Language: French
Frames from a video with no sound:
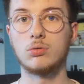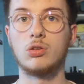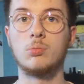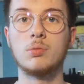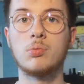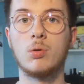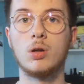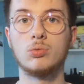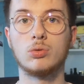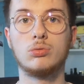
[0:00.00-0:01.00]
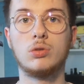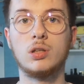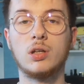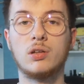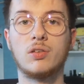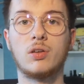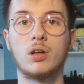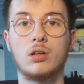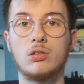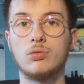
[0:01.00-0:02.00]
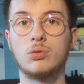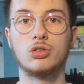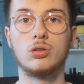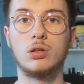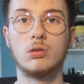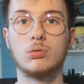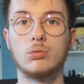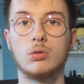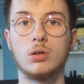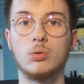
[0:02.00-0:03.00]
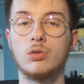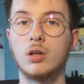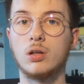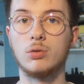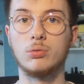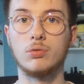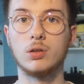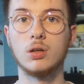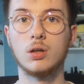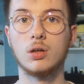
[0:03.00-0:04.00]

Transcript: Je n'ai pas de problème, surtout que l'ETNA est assez réactif quand j'ai une question et aussi avec les suivis.